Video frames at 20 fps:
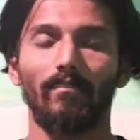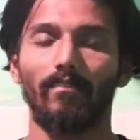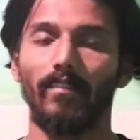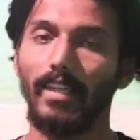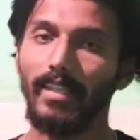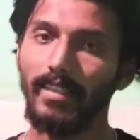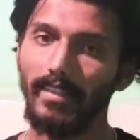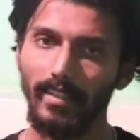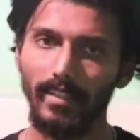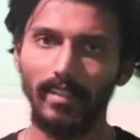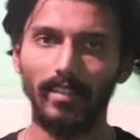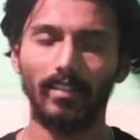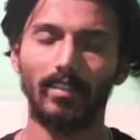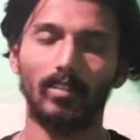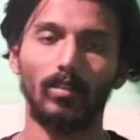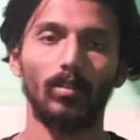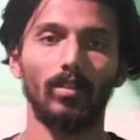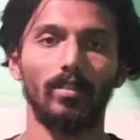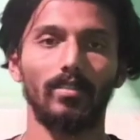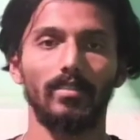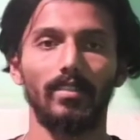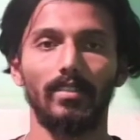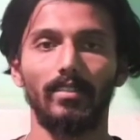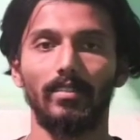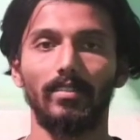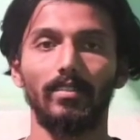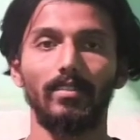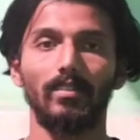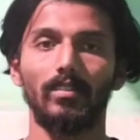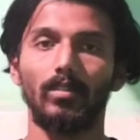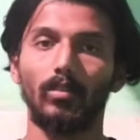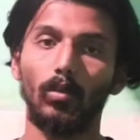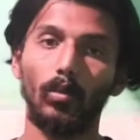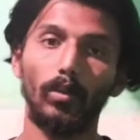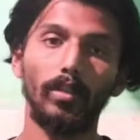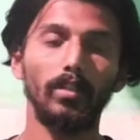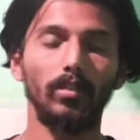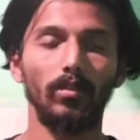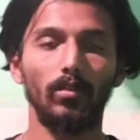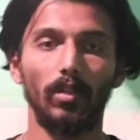வைத்தியநாதரோட சேர்ந்து
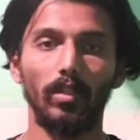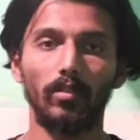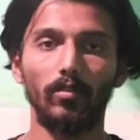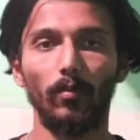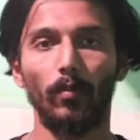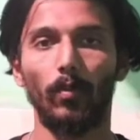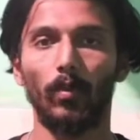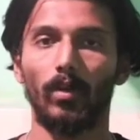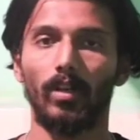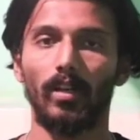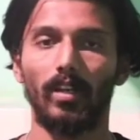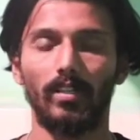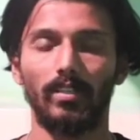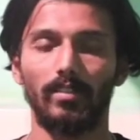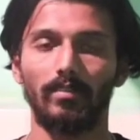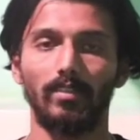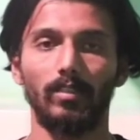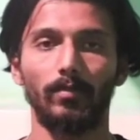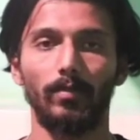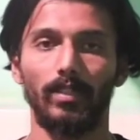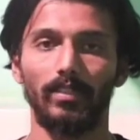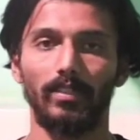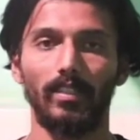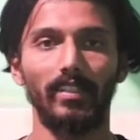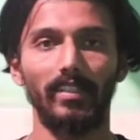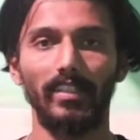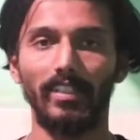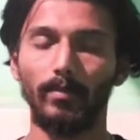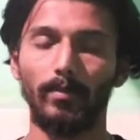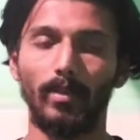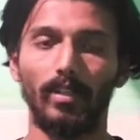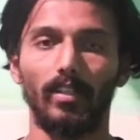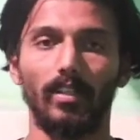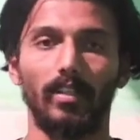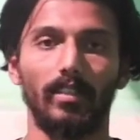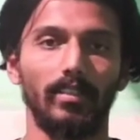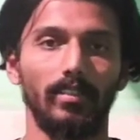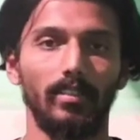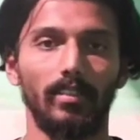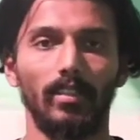கோயில் நுழைவு போராட்டத்தில் வந்து பார்த்தா
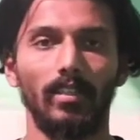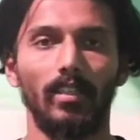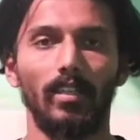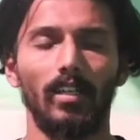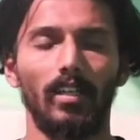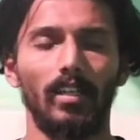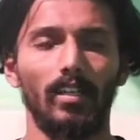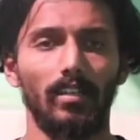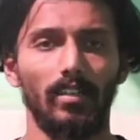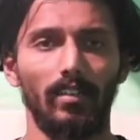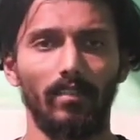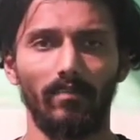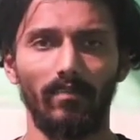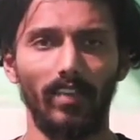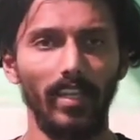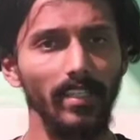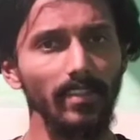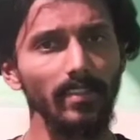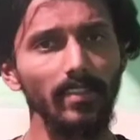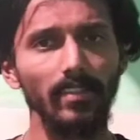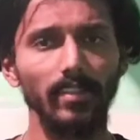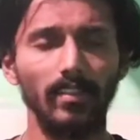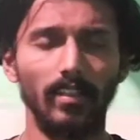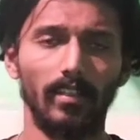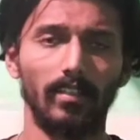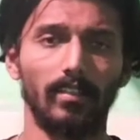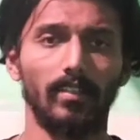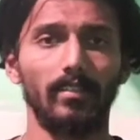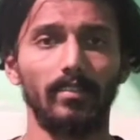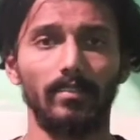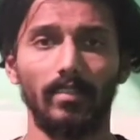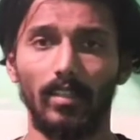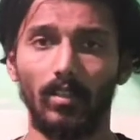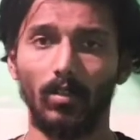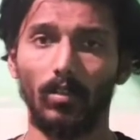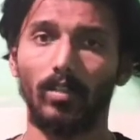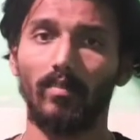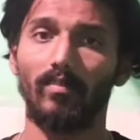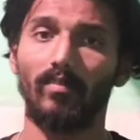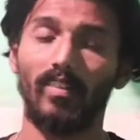ஈடுபடுறாரு வைத்தியநாத
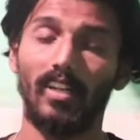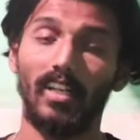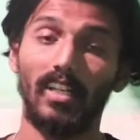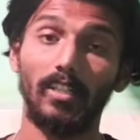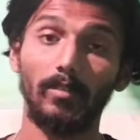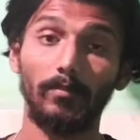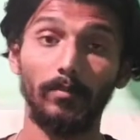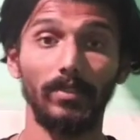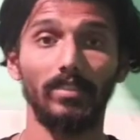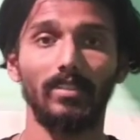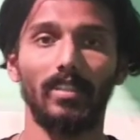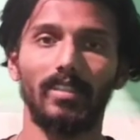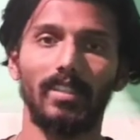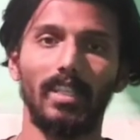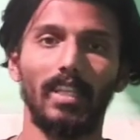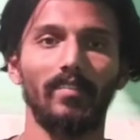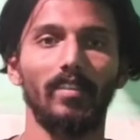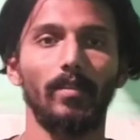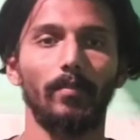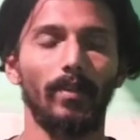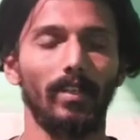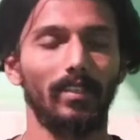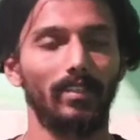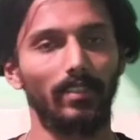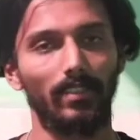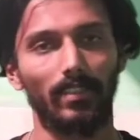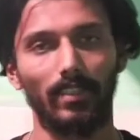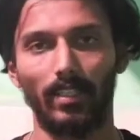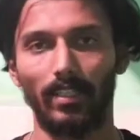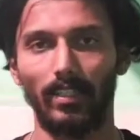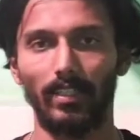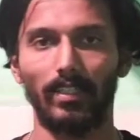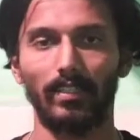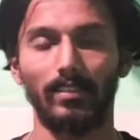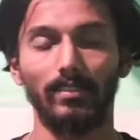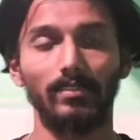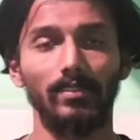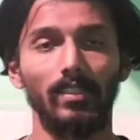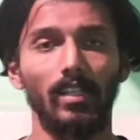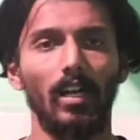தன்னோட வளர்ப்பு தந்தையவே பார்த்த
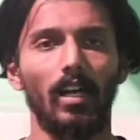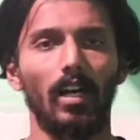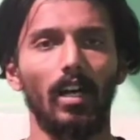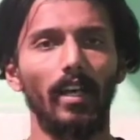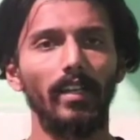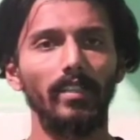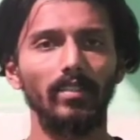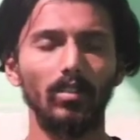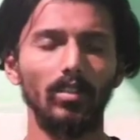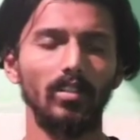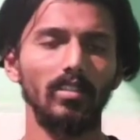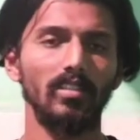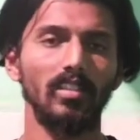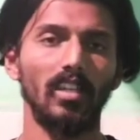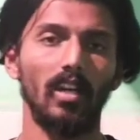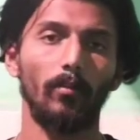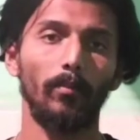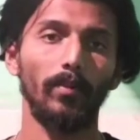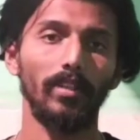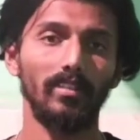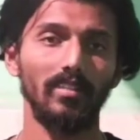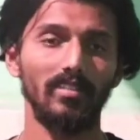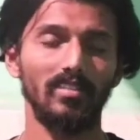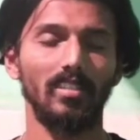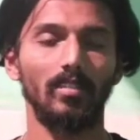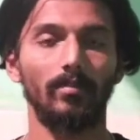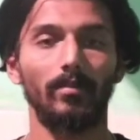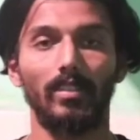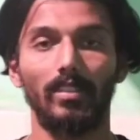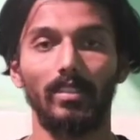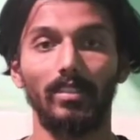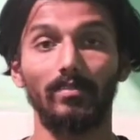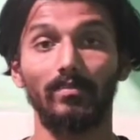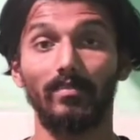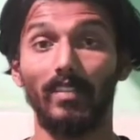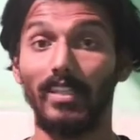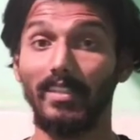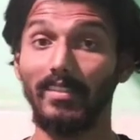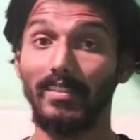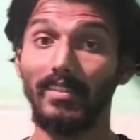கக்கன் ஆயிரத்தி தொள்ளாயிரத்தி ஐம்பத்தஞ்சாம் ஆண்டு
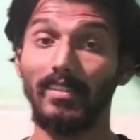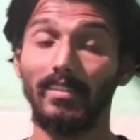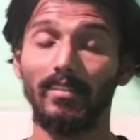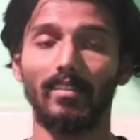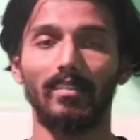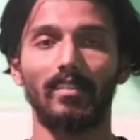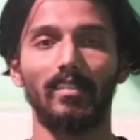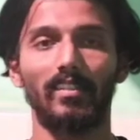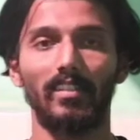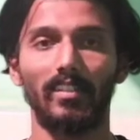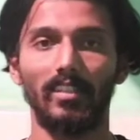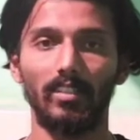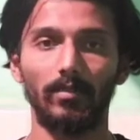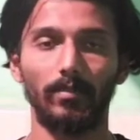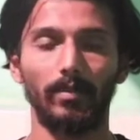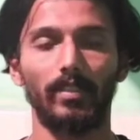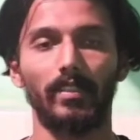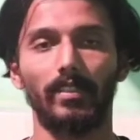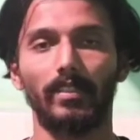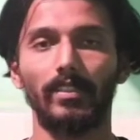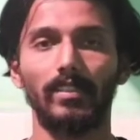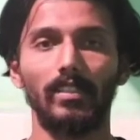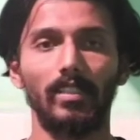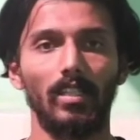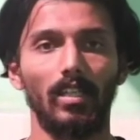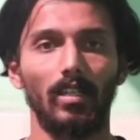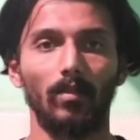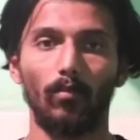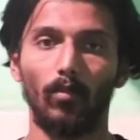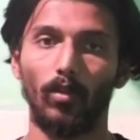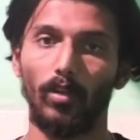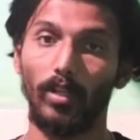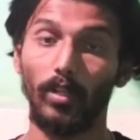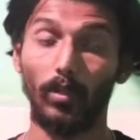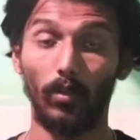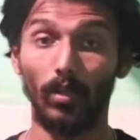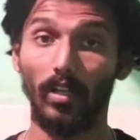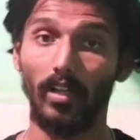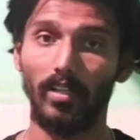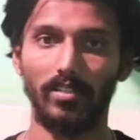வைத்தியநாதர் இறந்த பிறகு மொட்டை
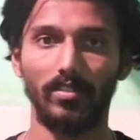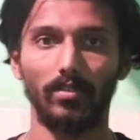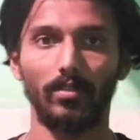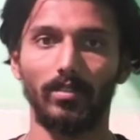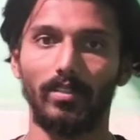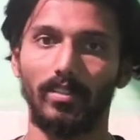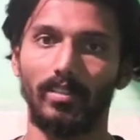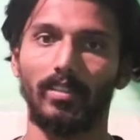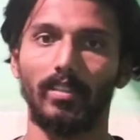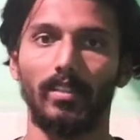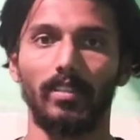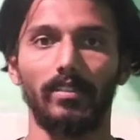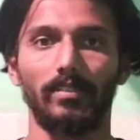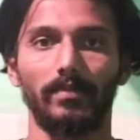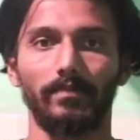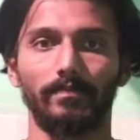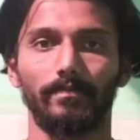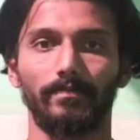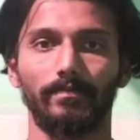கூட அடிச்சு கொண்டிருக்காரு